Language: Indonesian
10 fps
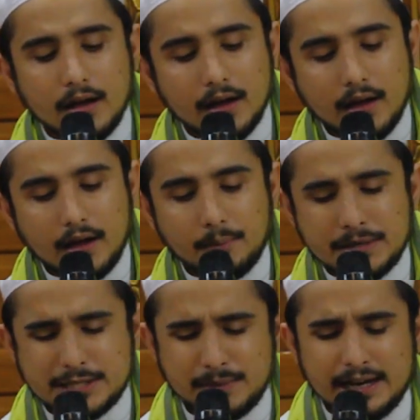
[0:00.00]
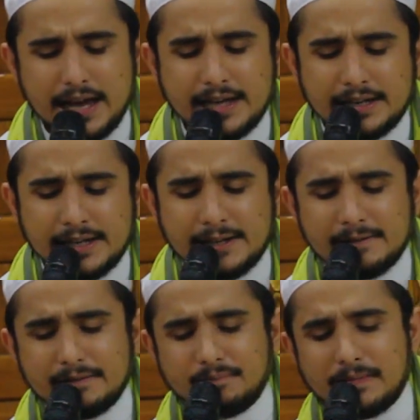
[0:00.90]
Nah, bismillah ini
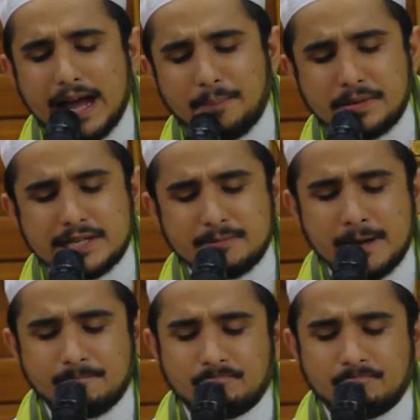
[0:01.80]
apa sih Beb?